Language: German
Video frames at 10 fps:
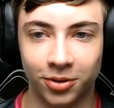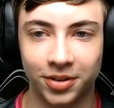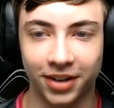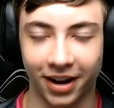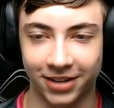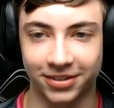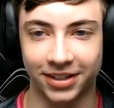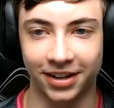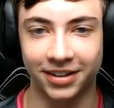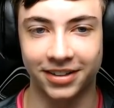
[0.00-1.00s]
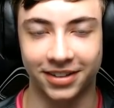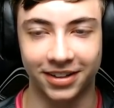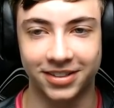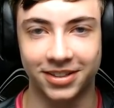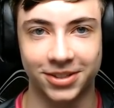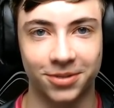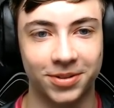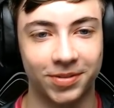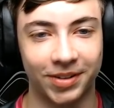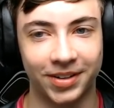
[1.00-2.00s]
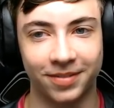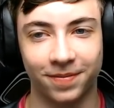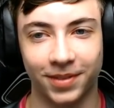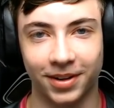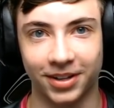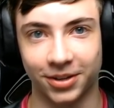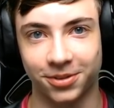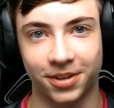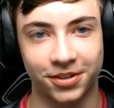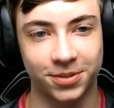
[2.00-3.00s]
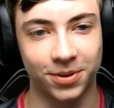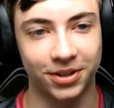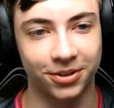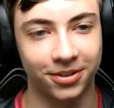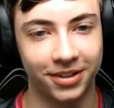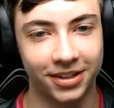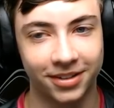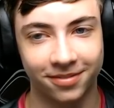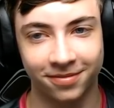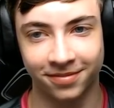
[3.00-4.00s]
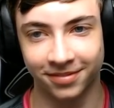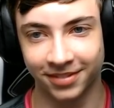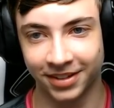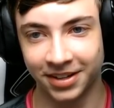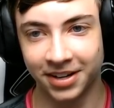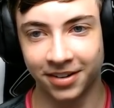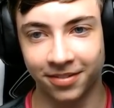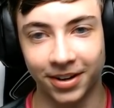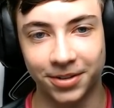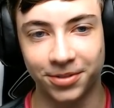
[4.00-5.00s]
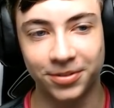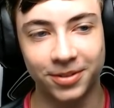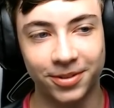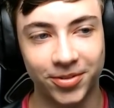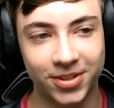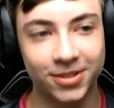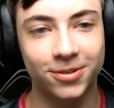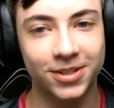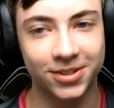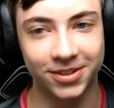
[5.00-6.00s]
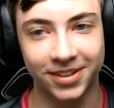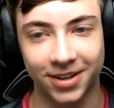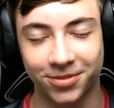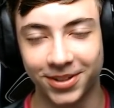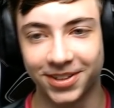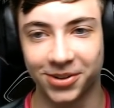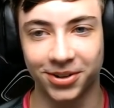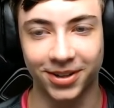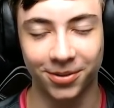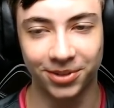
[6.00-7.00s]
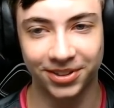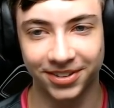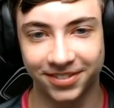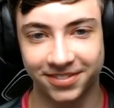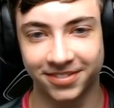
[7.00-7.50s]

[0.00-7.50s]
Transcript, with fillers: Und Rechtsverteidiger, ich denke, es dir ist aufgefallen. Renato Sanchez braucht halt noch einen Link. Mhm. War eine 50-50-Situation, Rafinha oder Kimmich.